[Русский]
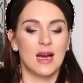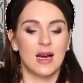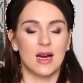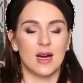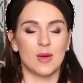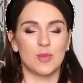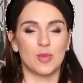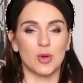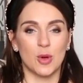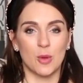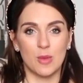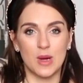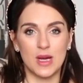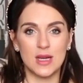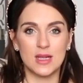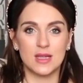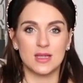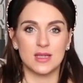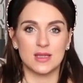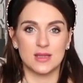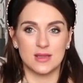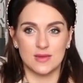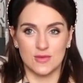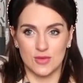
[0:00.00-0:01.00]
а, про
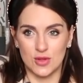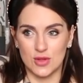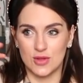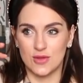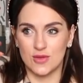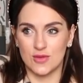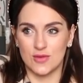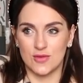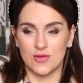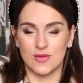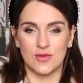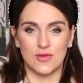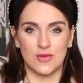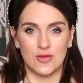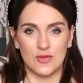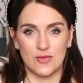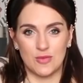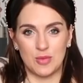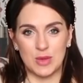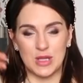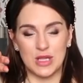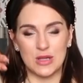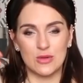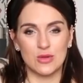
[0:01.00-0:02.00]
Меган вот
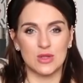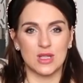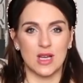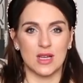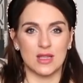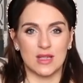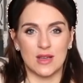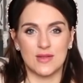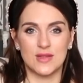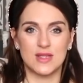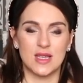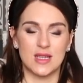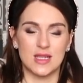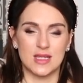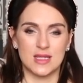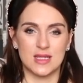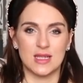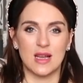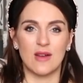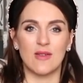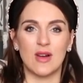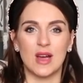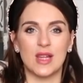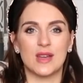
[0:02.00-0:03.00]
в, период, когда все
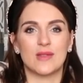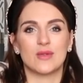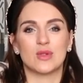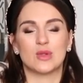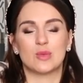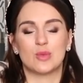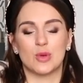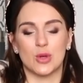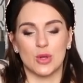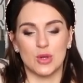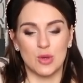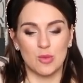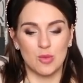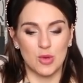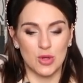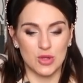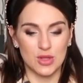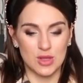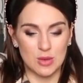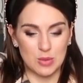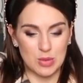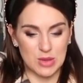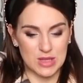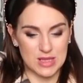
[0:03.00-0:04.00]
разговаривают про
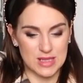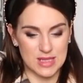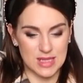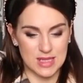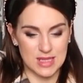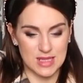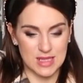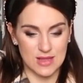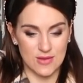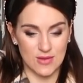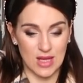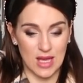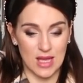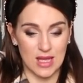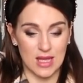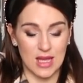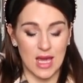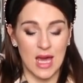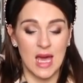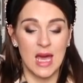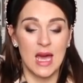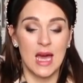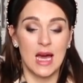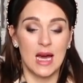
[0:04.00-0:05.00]
ребенка принцессы
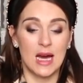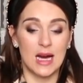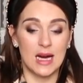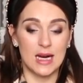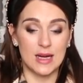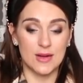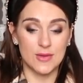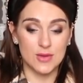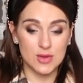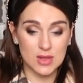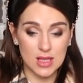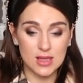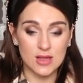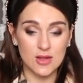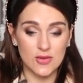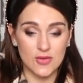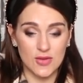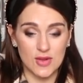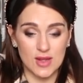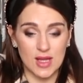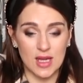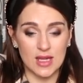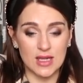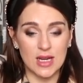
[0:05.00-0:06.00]
Евгении. А, вот эта
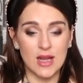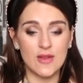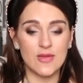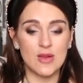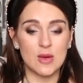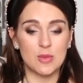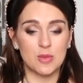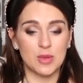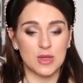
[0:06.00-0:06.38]
фотография